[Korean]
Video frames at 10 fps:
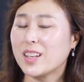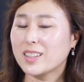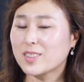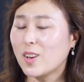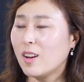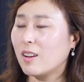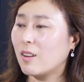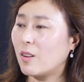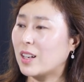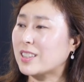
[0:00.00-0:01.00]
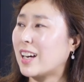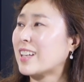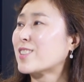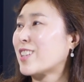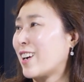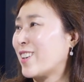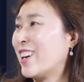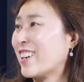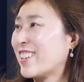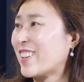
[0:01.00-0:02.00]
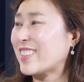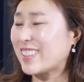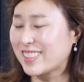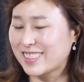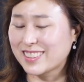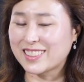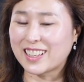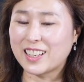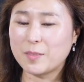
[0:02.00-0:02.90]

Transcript: 그래서 당당하더라고요. 그럴 때는 진짜.